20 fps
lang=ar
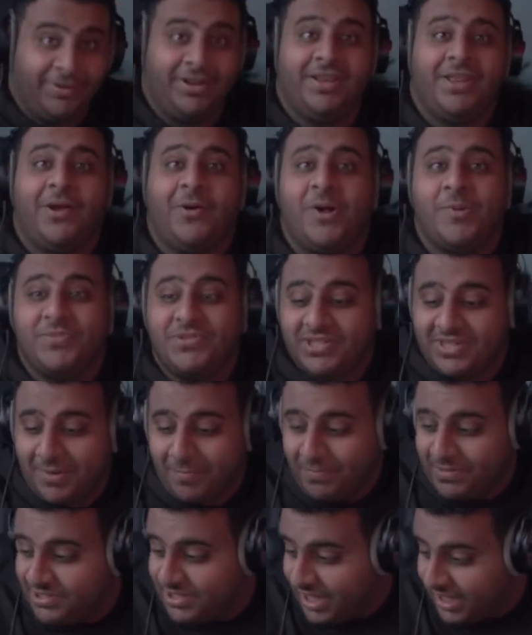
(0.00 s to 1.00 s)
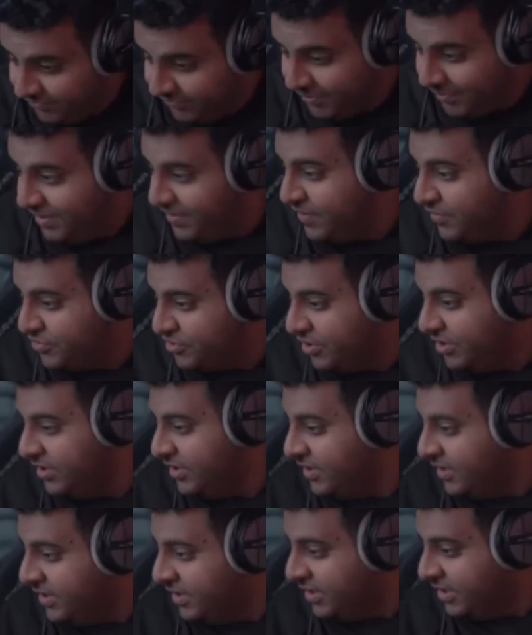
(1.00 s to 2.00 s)
احنا يا اخوان سيت اب بيزاك فما ادري وش
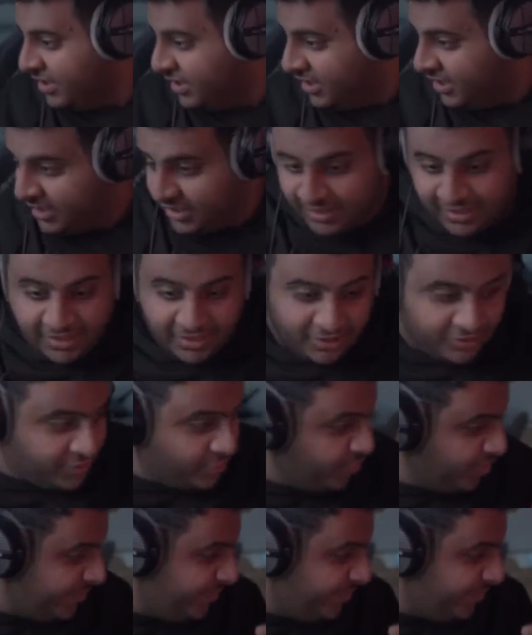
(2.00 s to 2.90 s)
ندور